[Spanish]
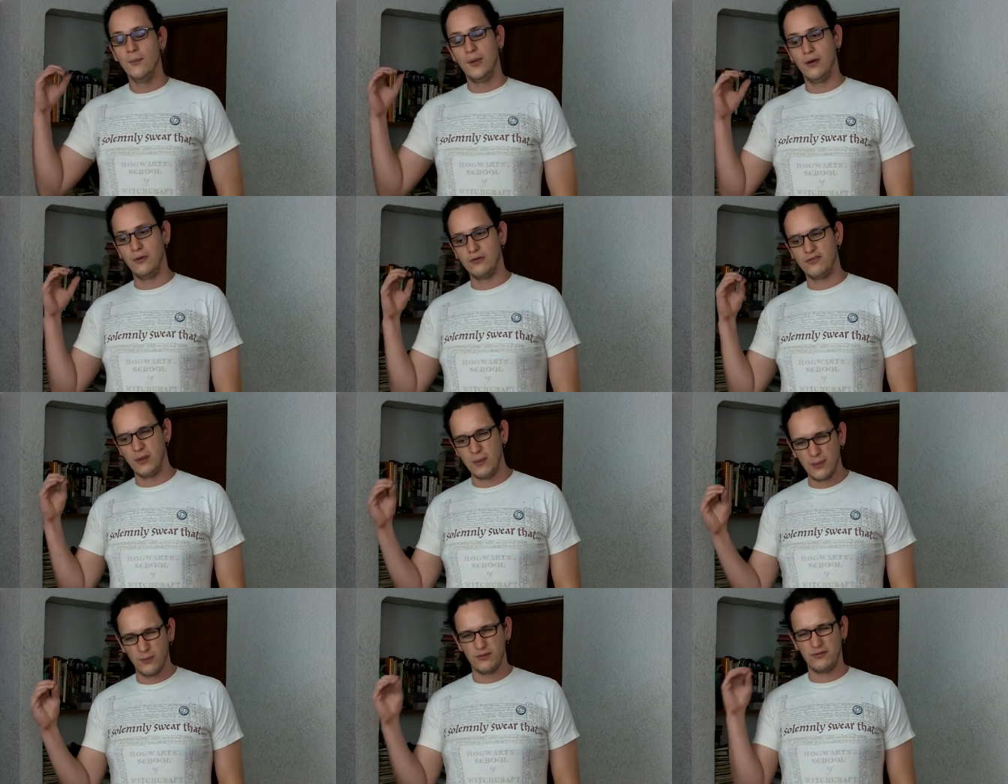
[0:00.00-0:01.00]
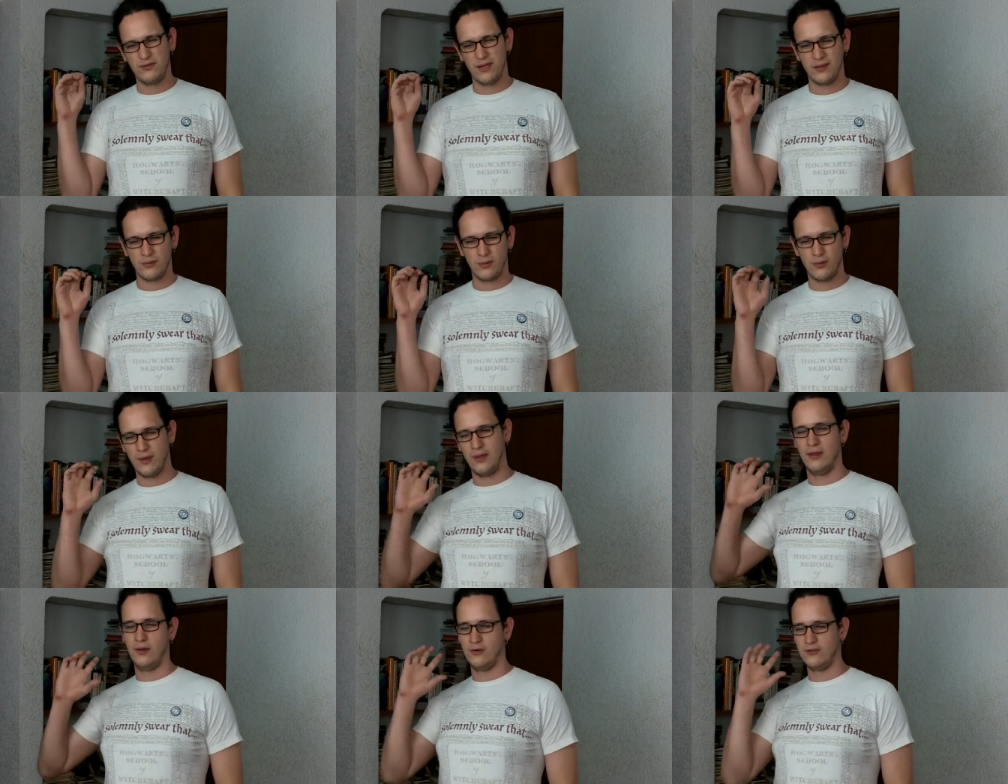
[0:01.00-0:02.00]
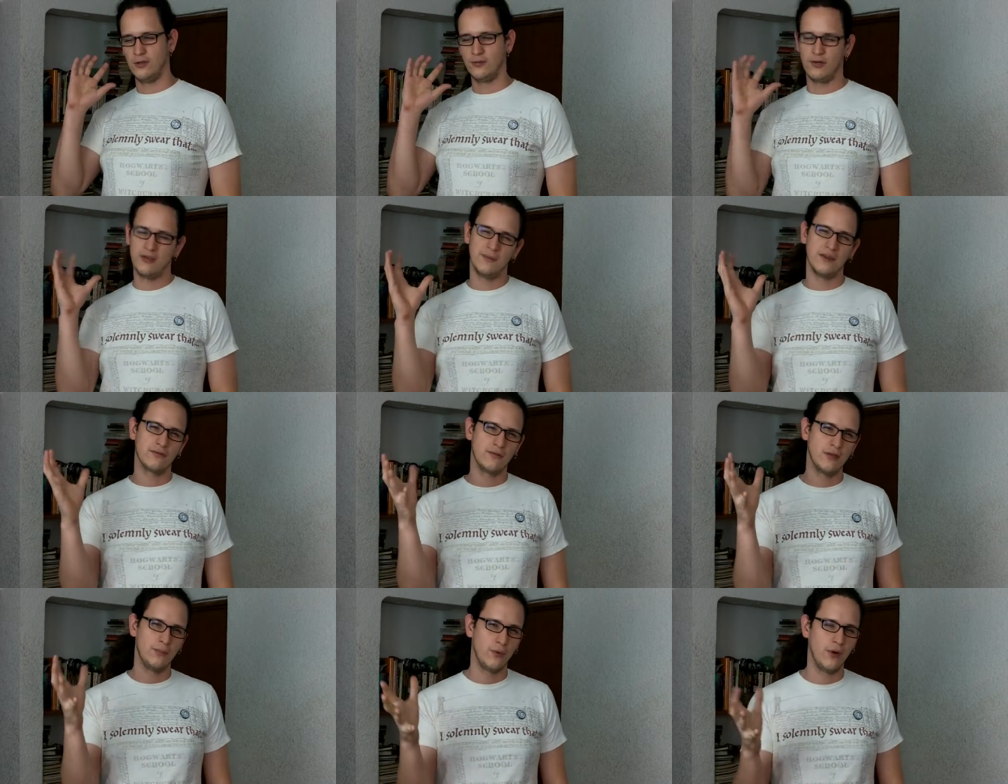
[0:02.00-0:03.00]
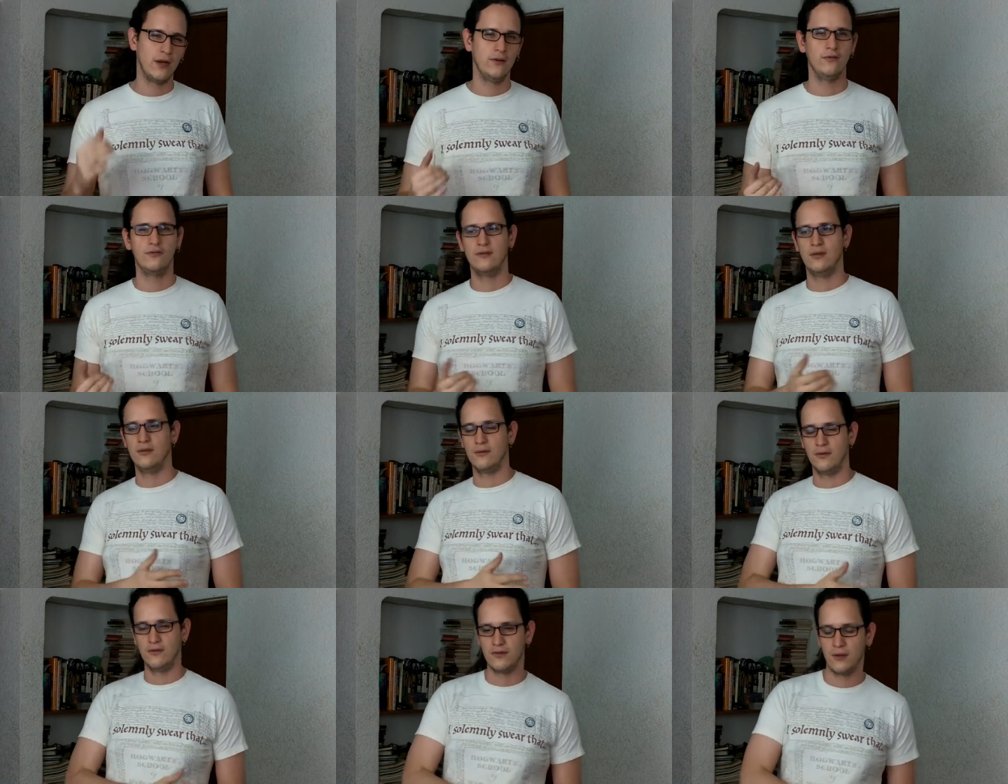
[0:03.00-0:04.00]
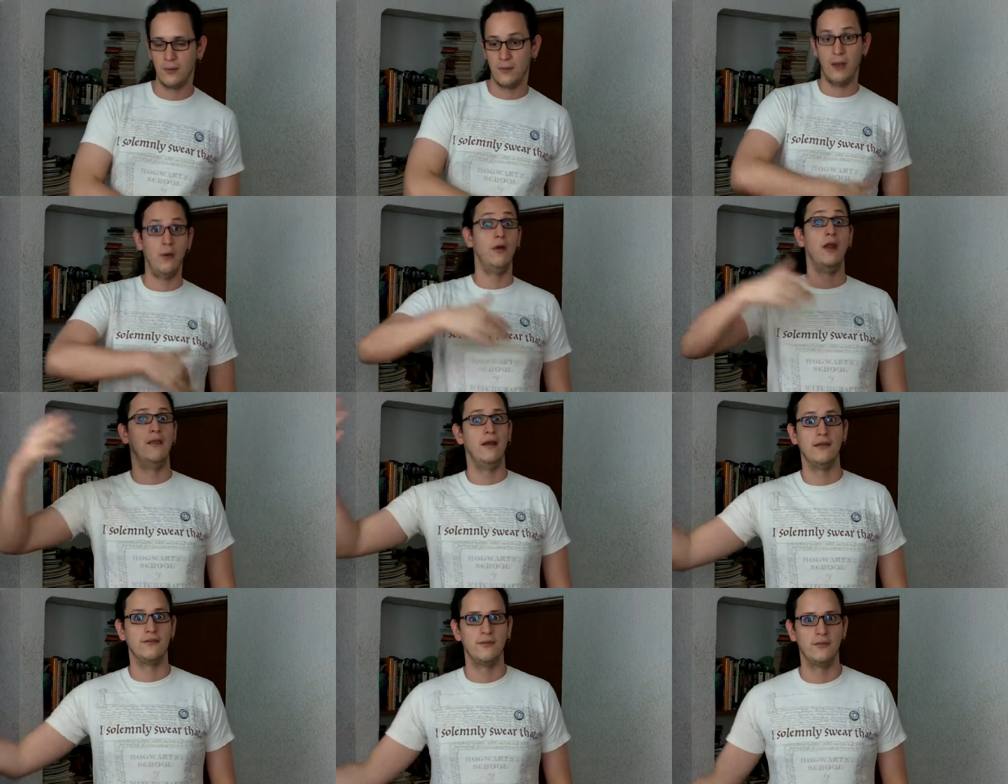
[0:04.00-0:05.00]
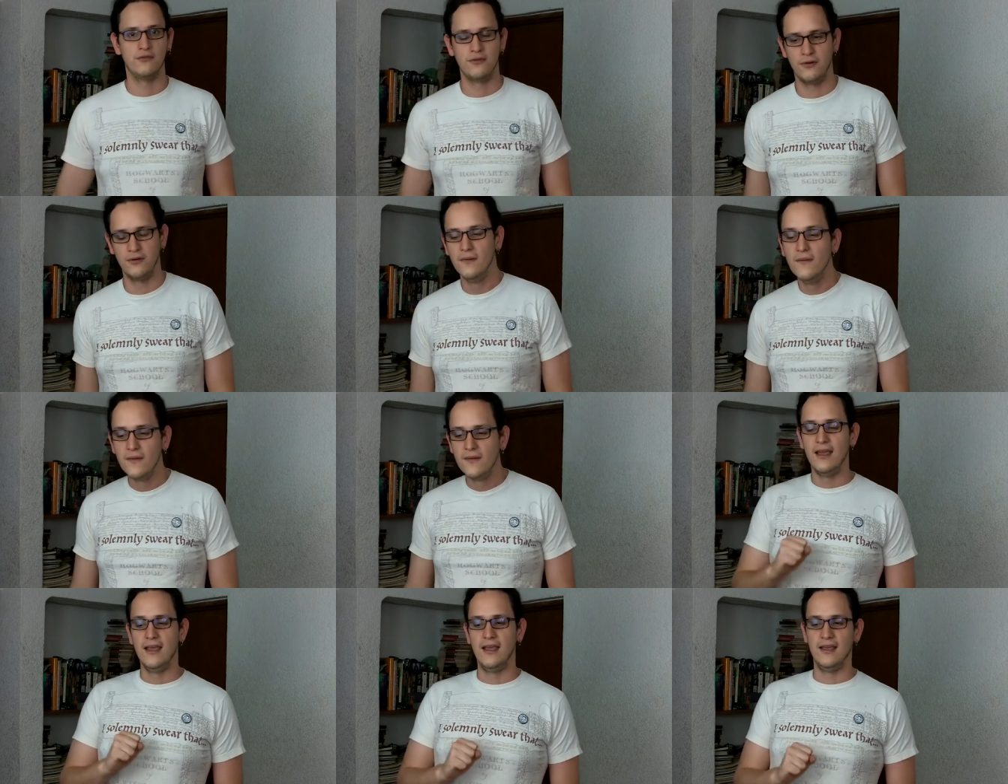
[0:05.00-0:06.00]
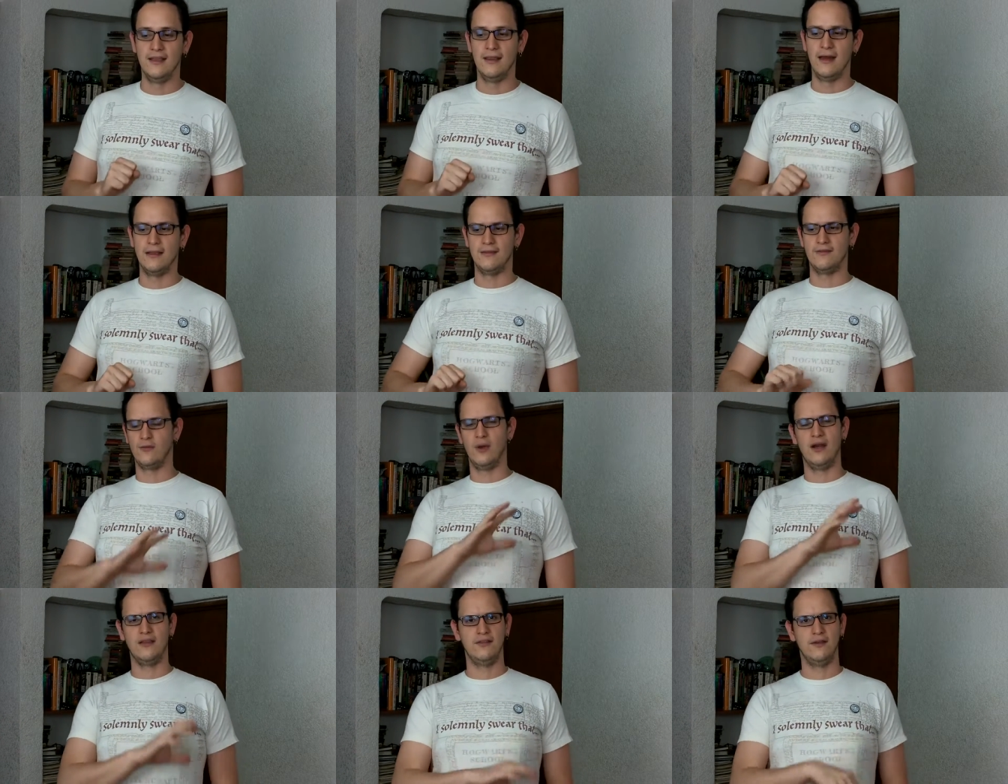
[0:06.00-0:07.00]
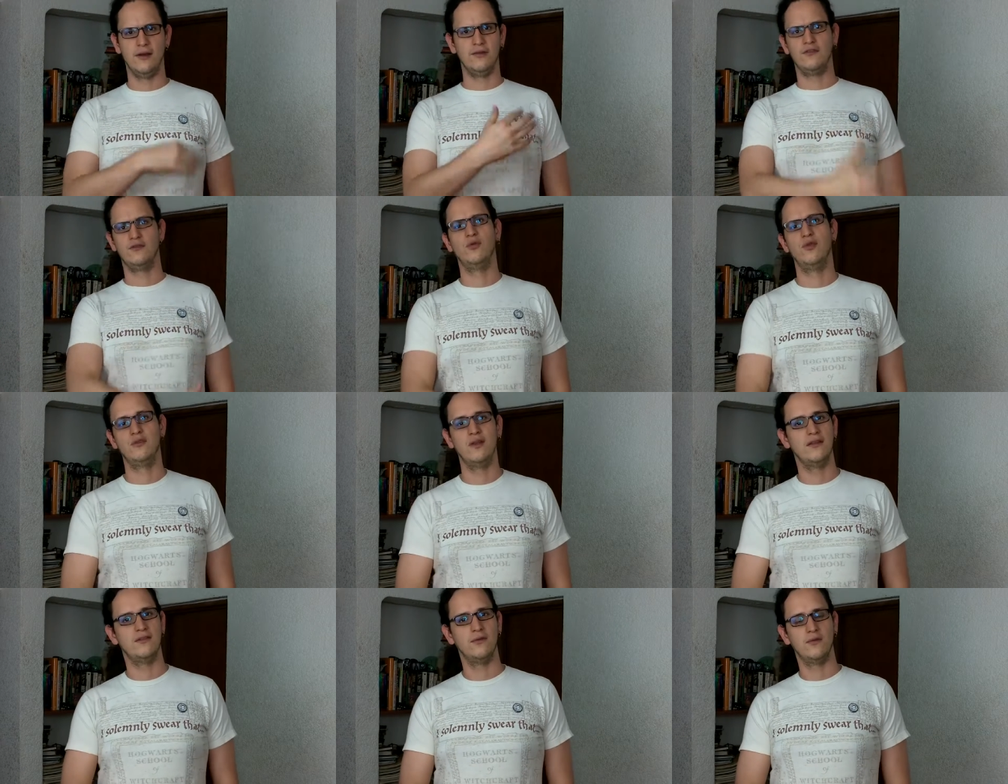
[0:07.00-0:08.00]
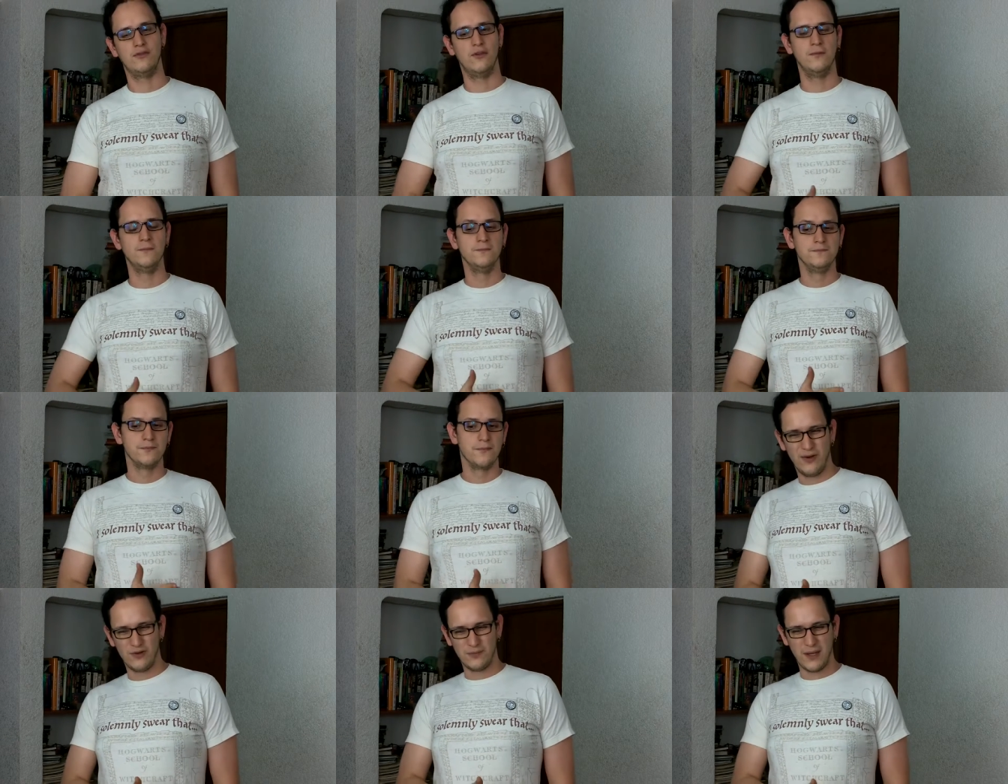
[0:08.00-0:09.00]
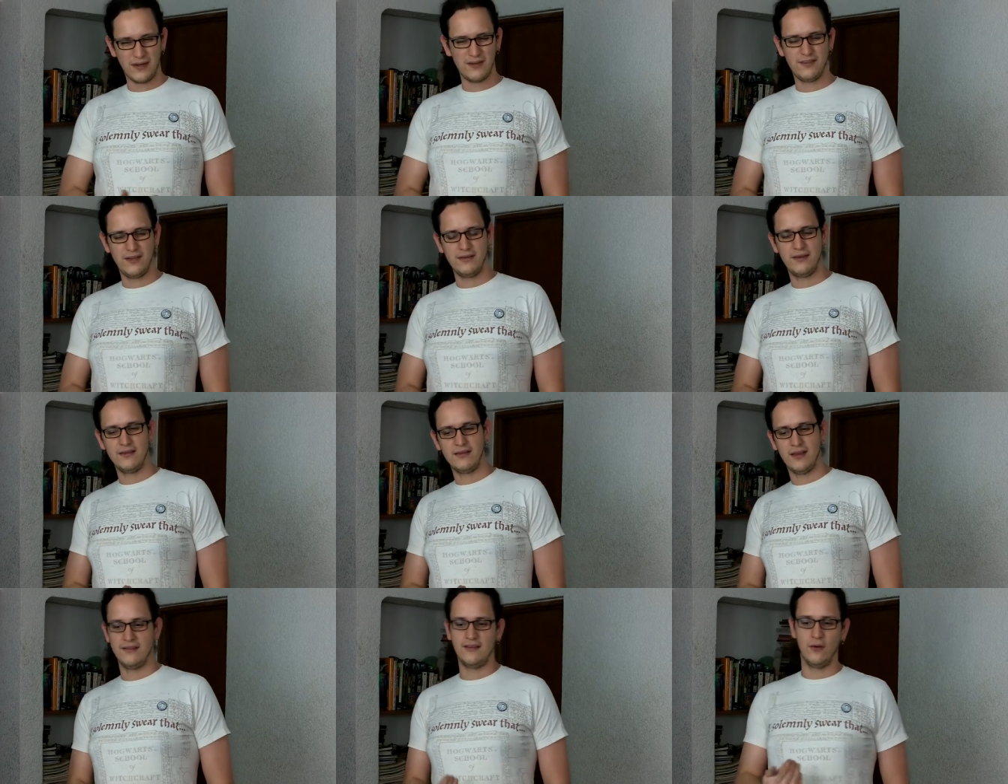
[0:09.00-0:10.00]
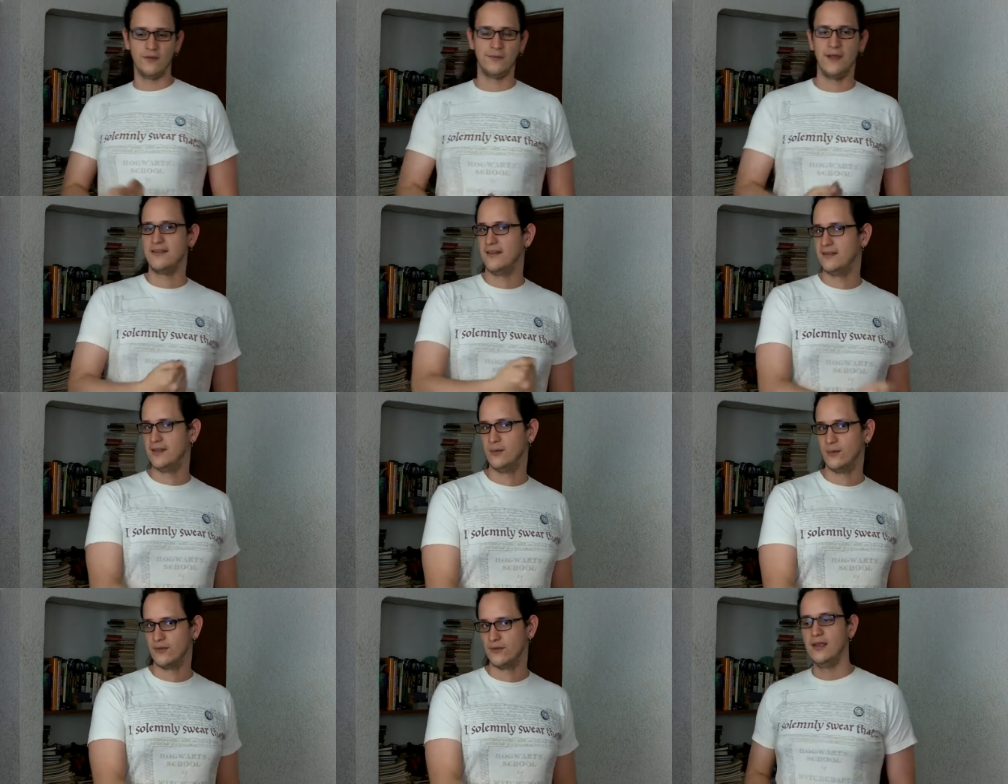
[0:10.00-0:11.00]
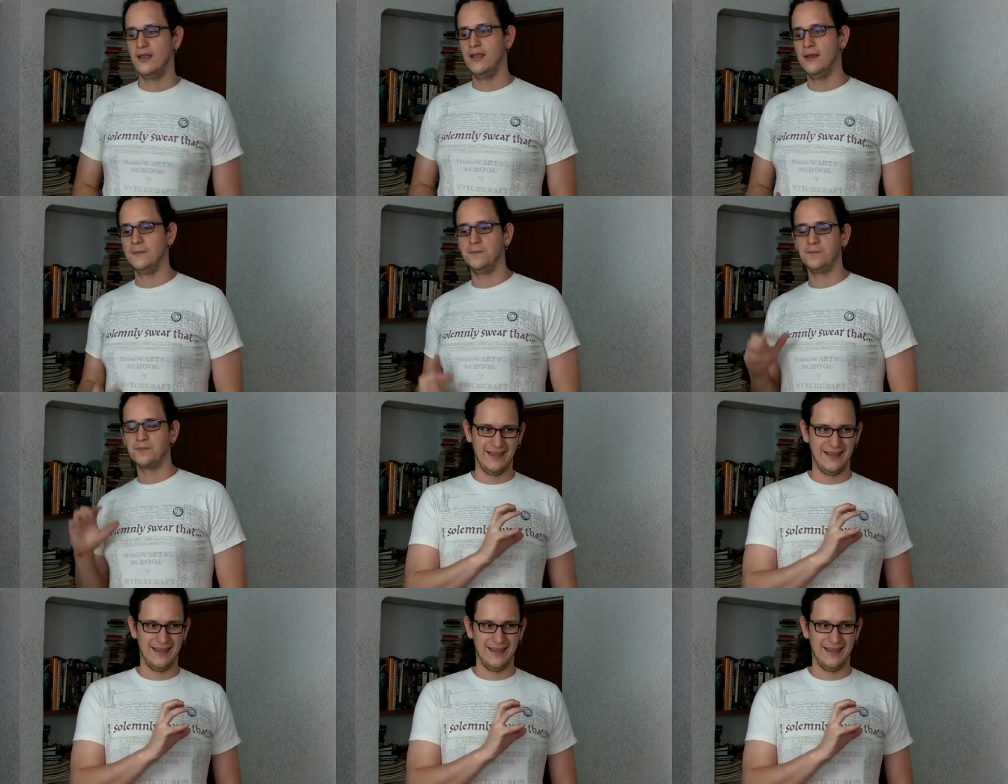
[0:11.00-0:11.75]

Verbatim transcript: Pero si hablamos dentro de los autores más contemporáneos, dentro de esta nueva ola de la seducción eh, y de las escuelas y de los estudios de la seducción, de los más recientes es de los más antiguos. Y